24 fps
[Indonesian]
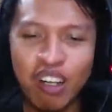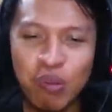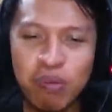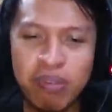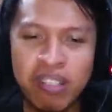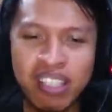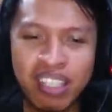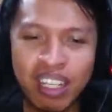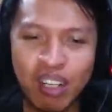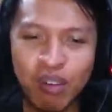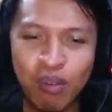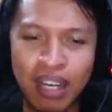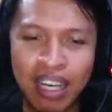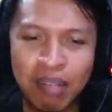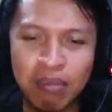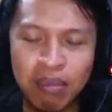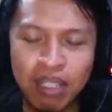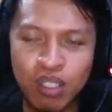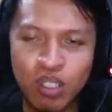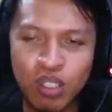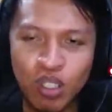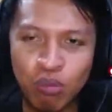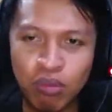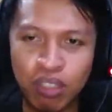Lalu Mr.
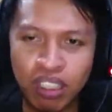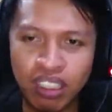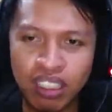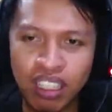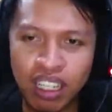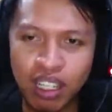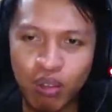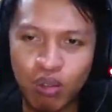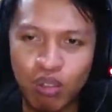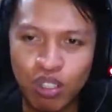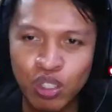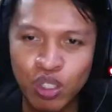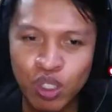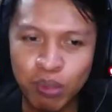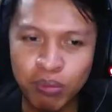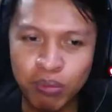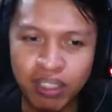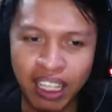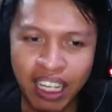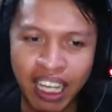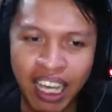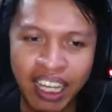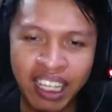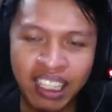One mencomot dari
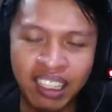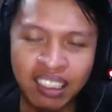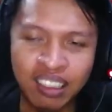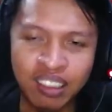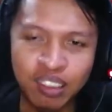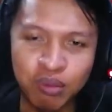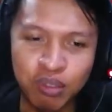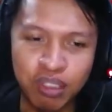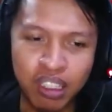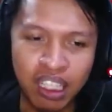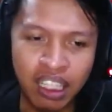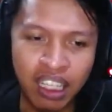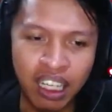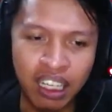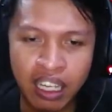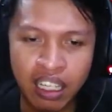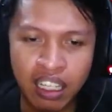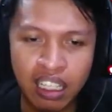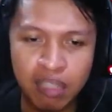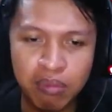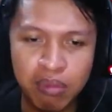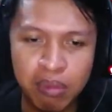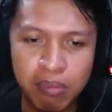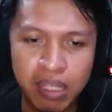workshop yang lain gitu modelnya
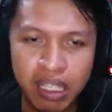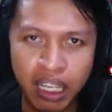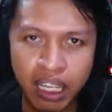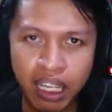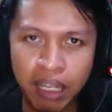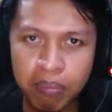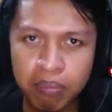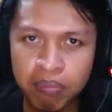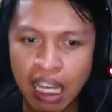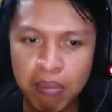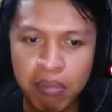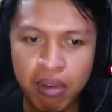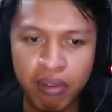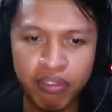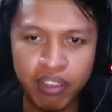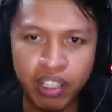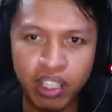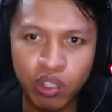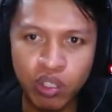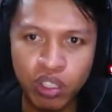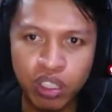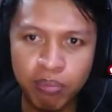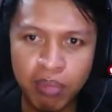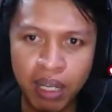karena lebih mirip sama
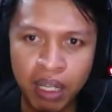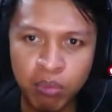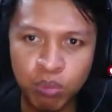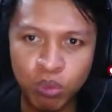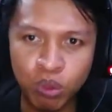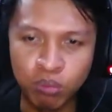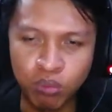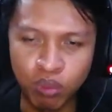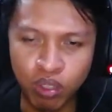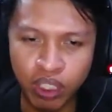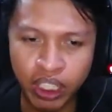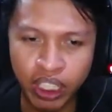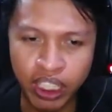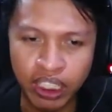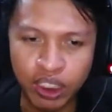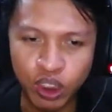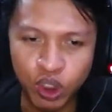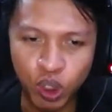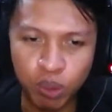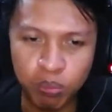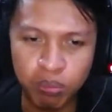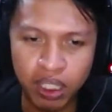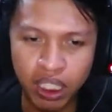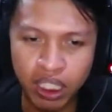video Depak Boom. Oke,
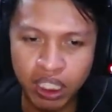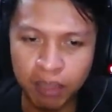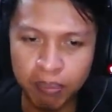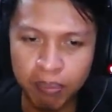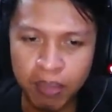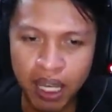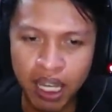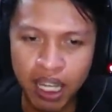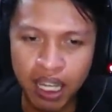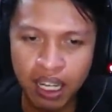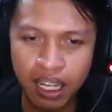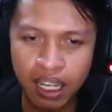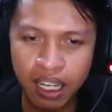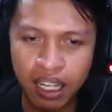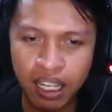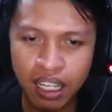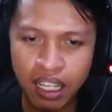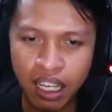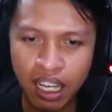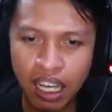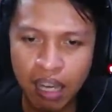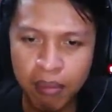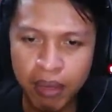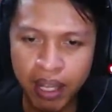coba ini
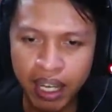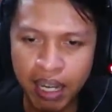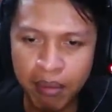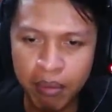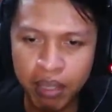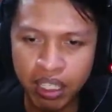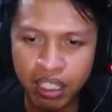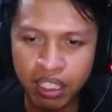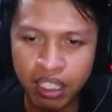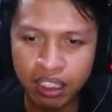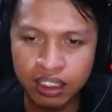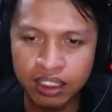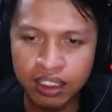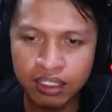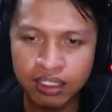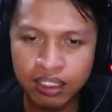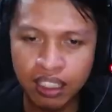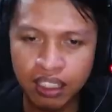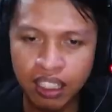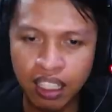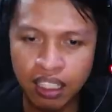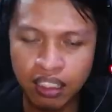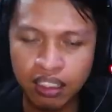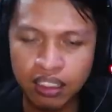para kameramen dengan
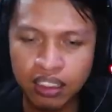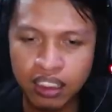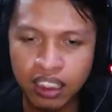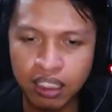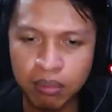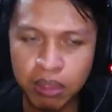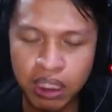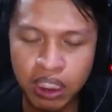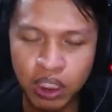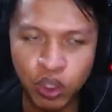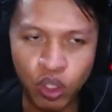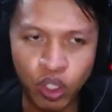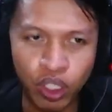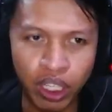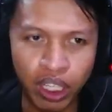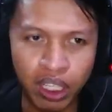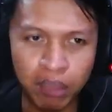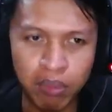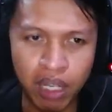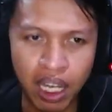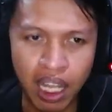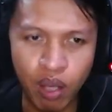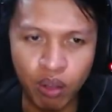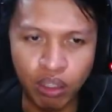senjata anti skibi di
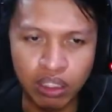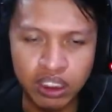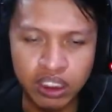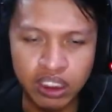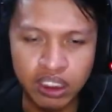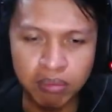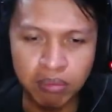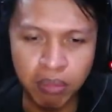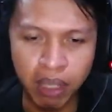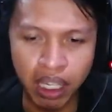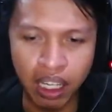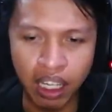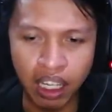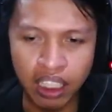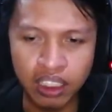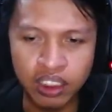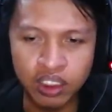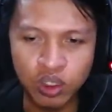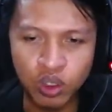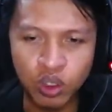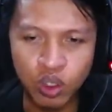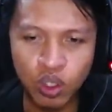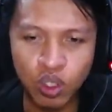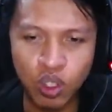toilet melawan Jimin
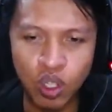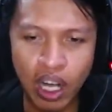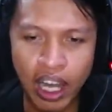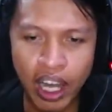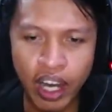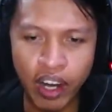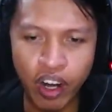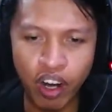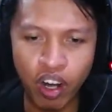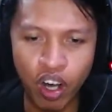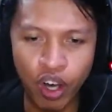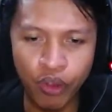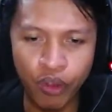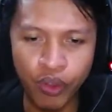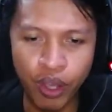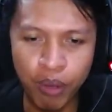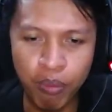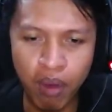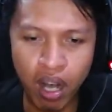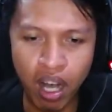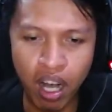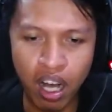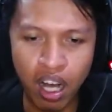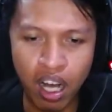Let's go, ayo
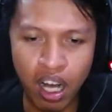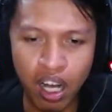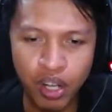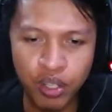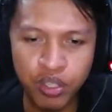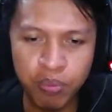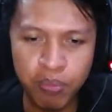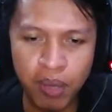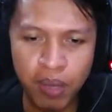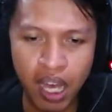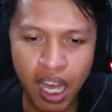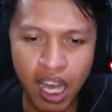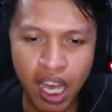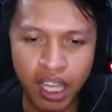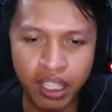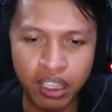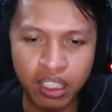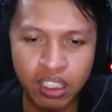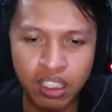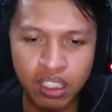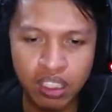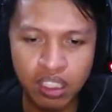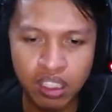tembok cepat.